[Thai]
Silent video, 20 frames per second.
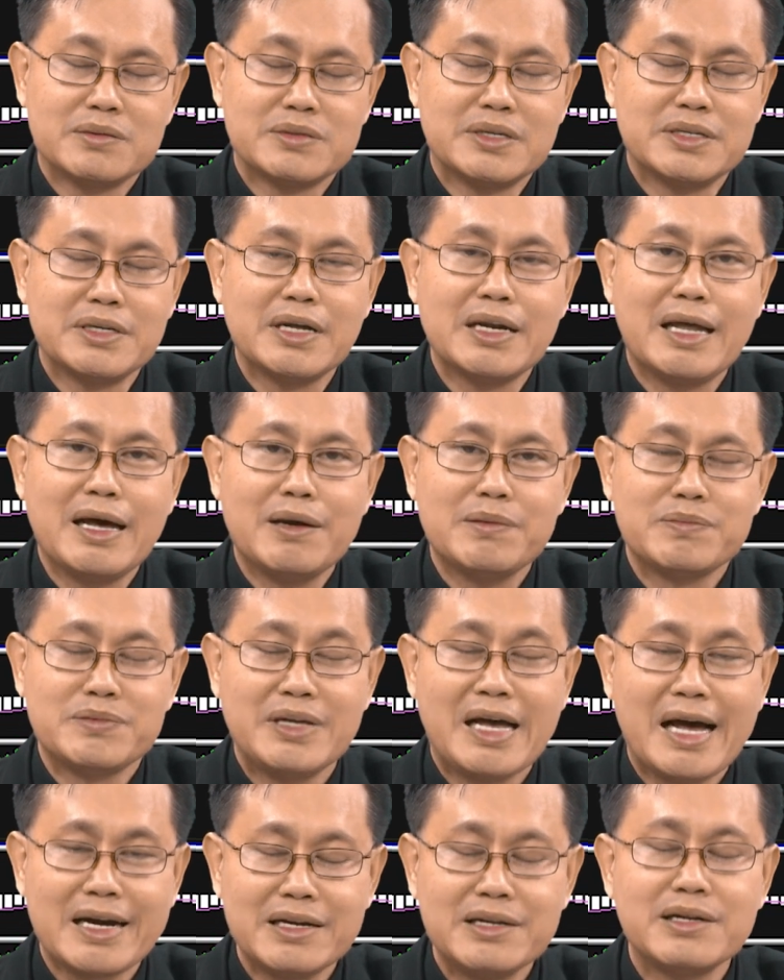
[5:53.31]
จริงๆแล้ว
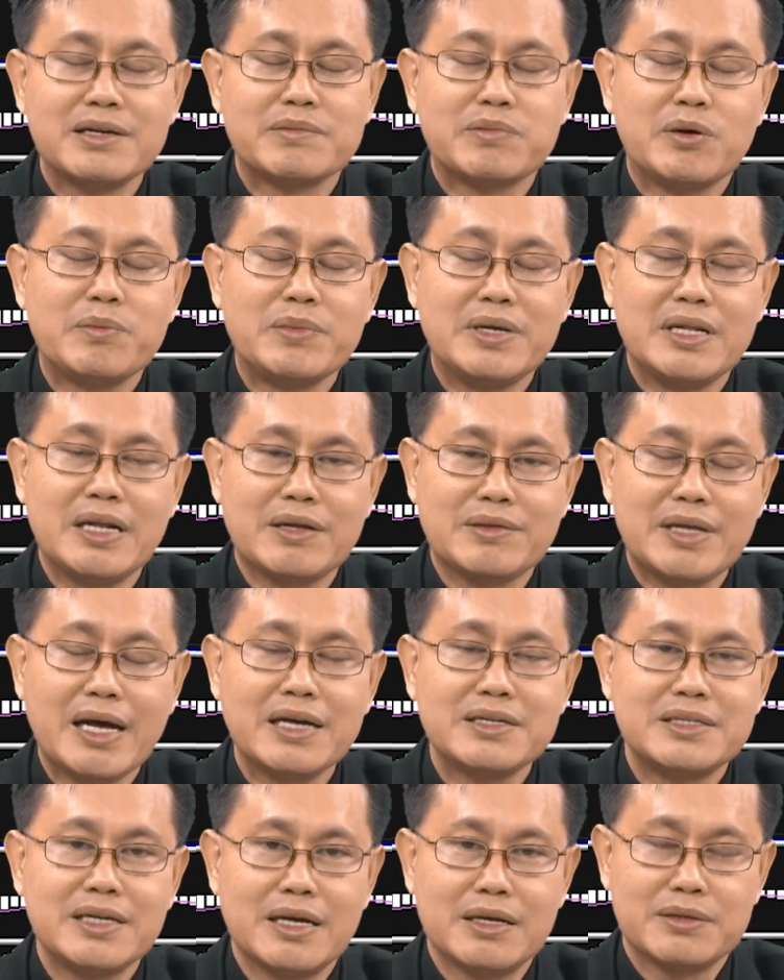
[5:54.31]
ยากนิดหนึ่งเพราะมีแนวต้า
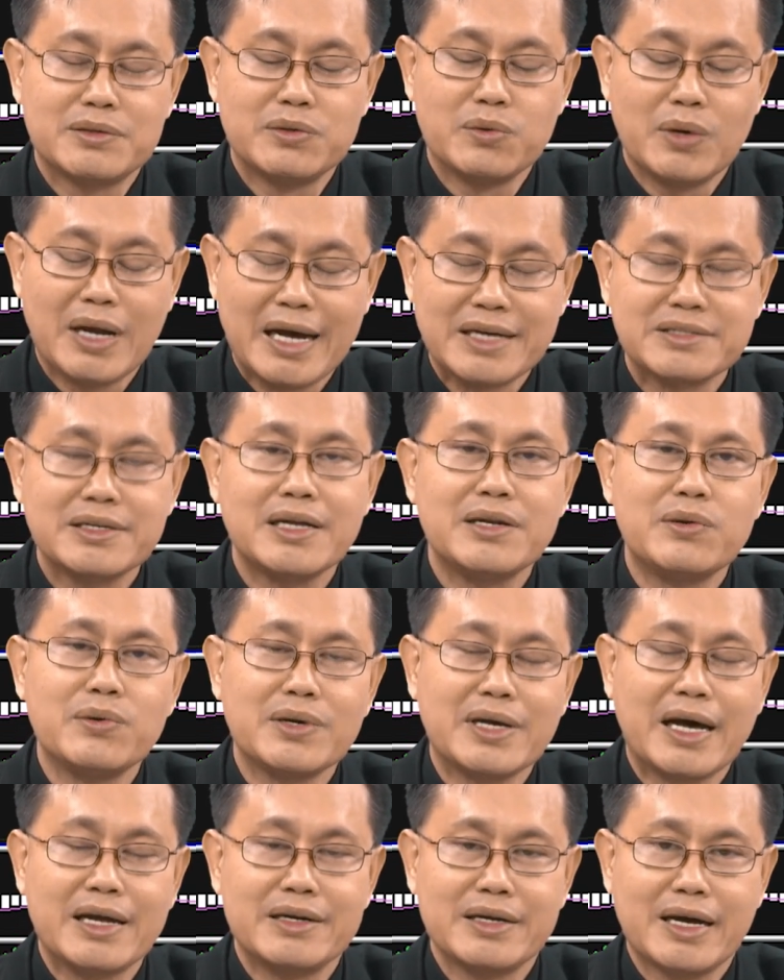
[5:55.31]
นเฉลี่ยอยู่หลายเส้นด้
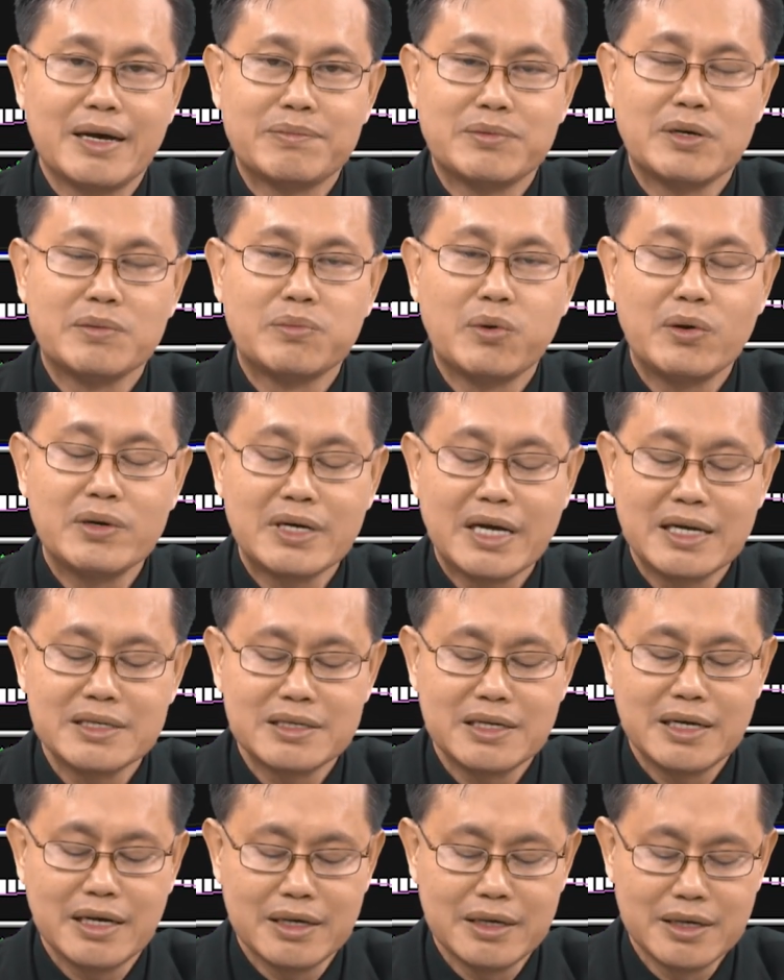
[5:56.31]
วยกันนะครับต้องพ้นค่า
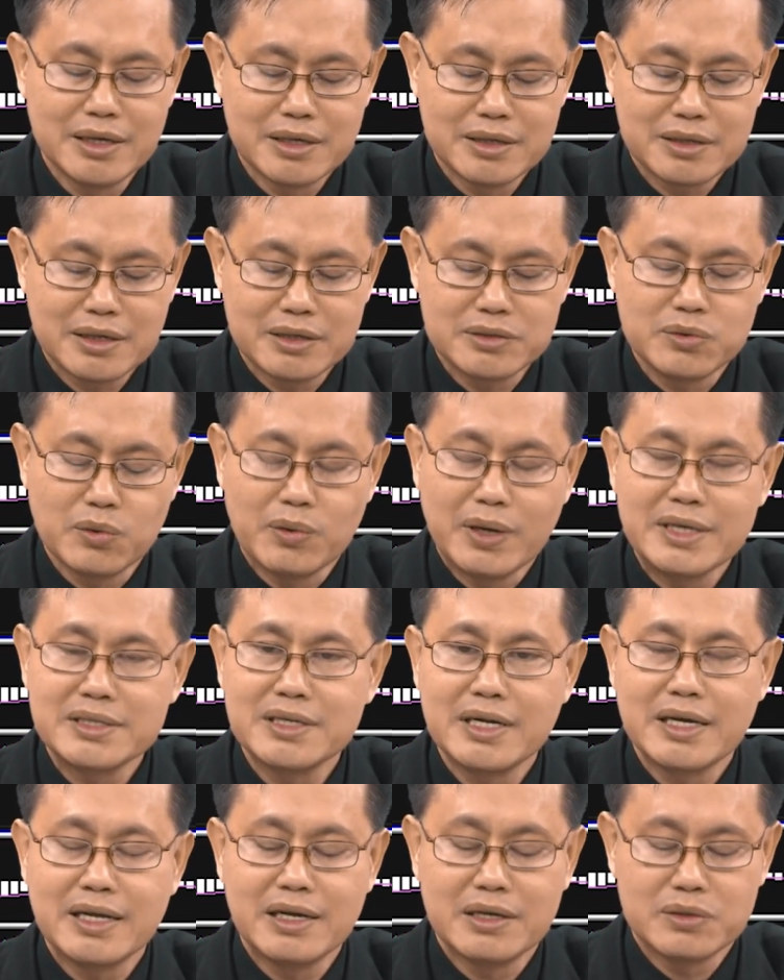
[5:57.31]
เฉลี่ยกระจุกค่าเฉ
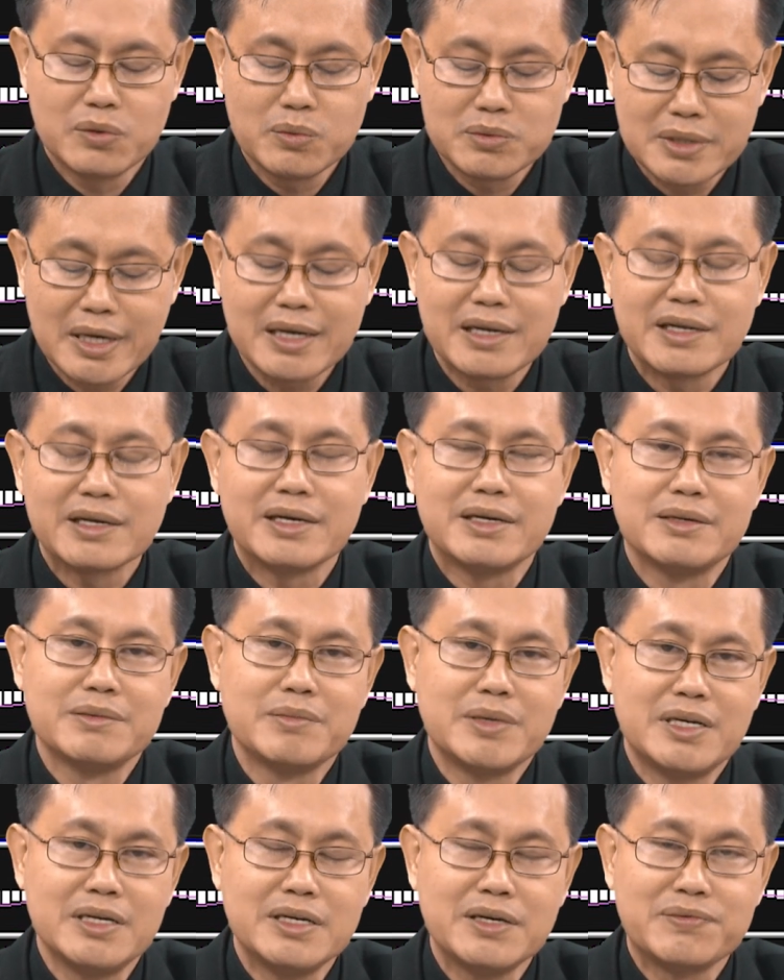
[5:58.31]
ลี่ยทุกเส้นเลย
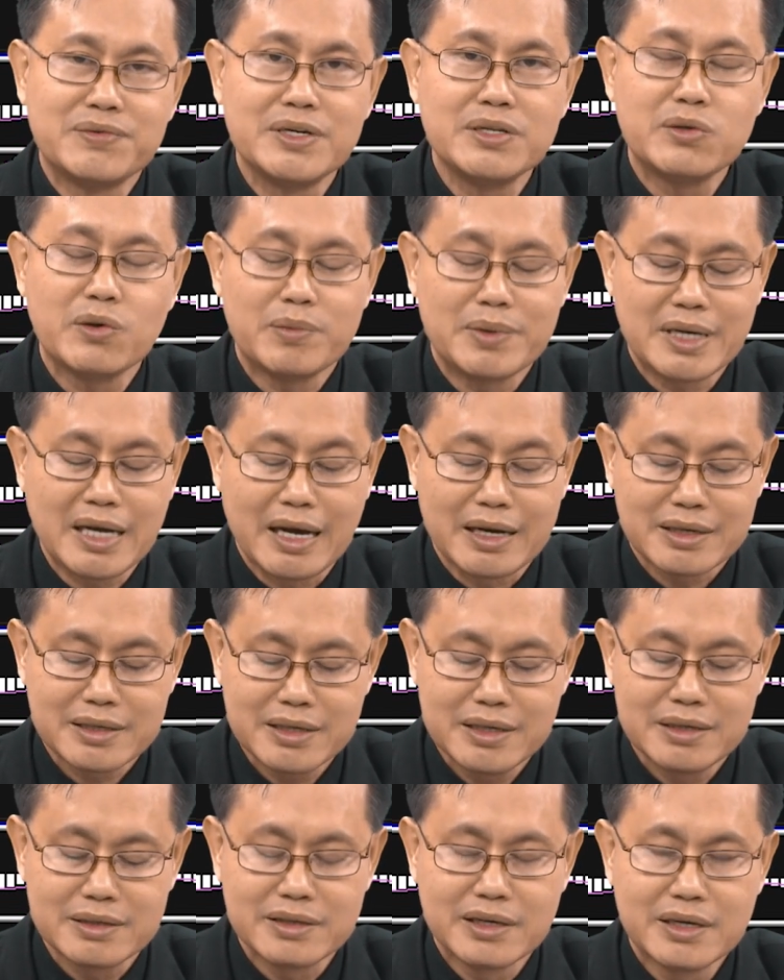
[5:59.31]
มันถึงจะฟื้นตัวเป็นขา
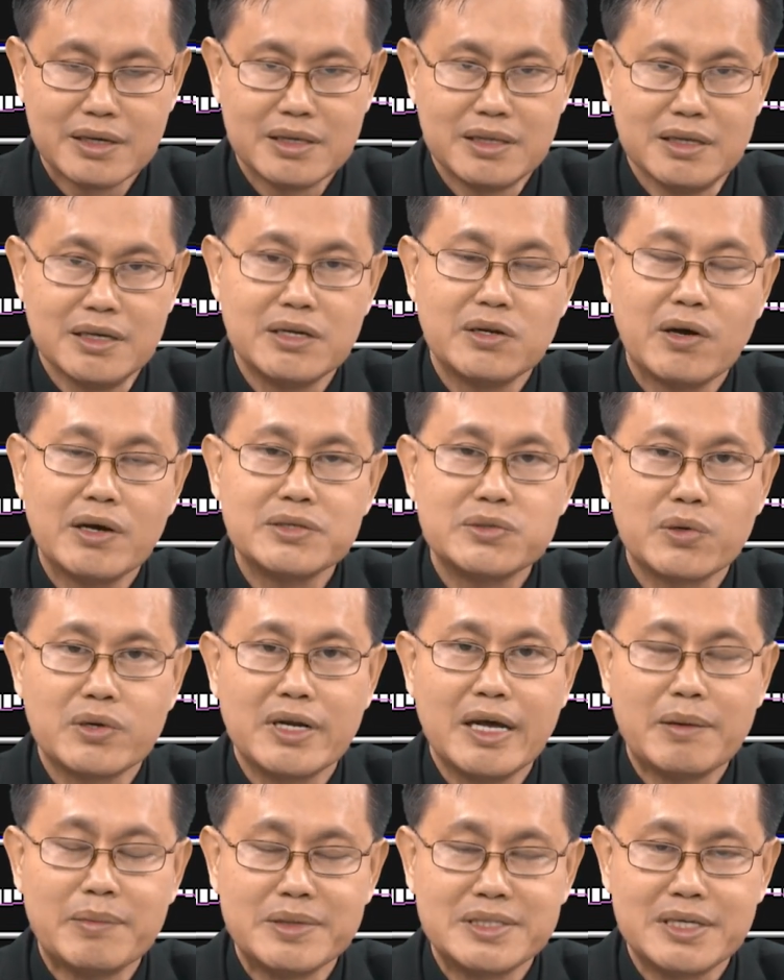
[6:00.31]
ขึ้นหรือน้อยสุด
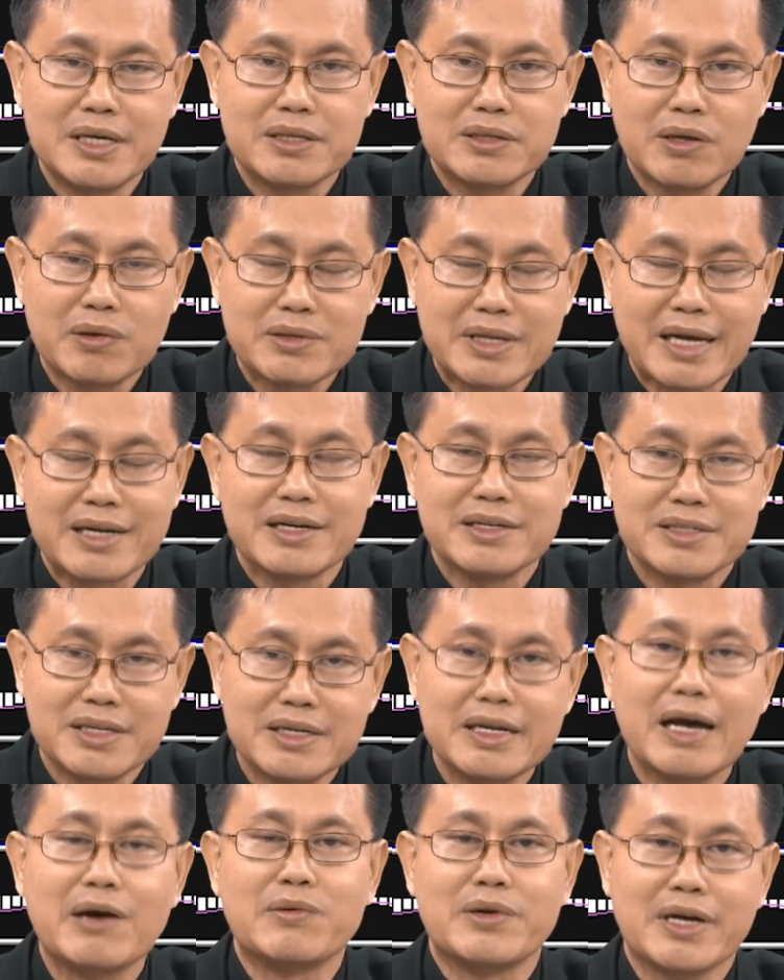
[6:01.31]
MACD ต้องตัดเหนือซิ
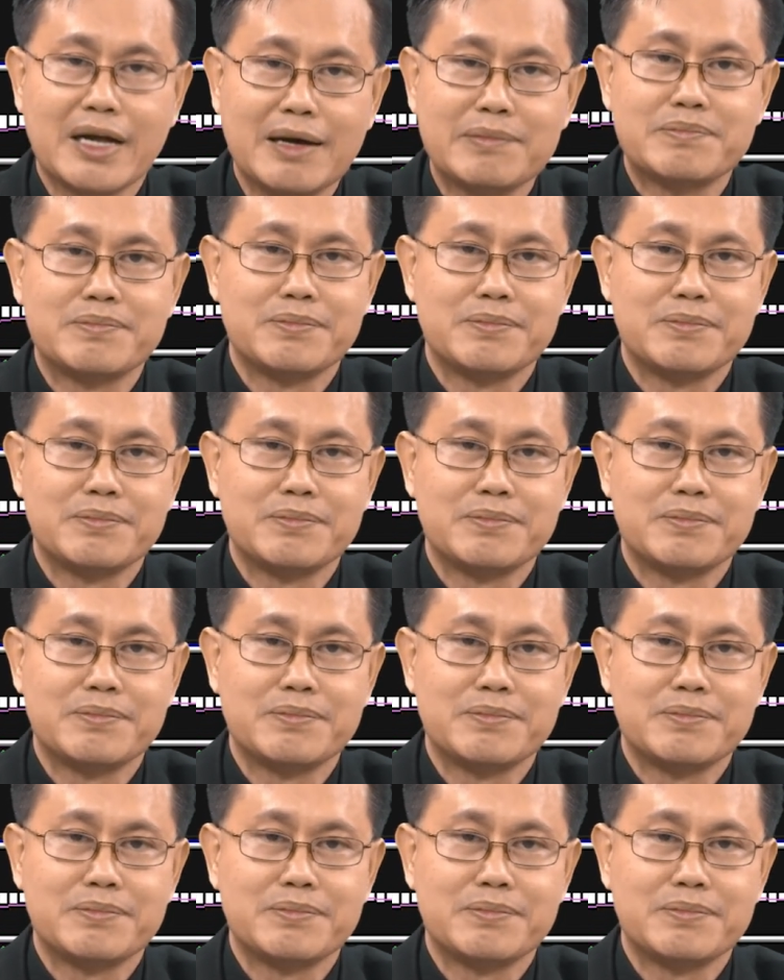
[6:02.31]
กแนลนะครับ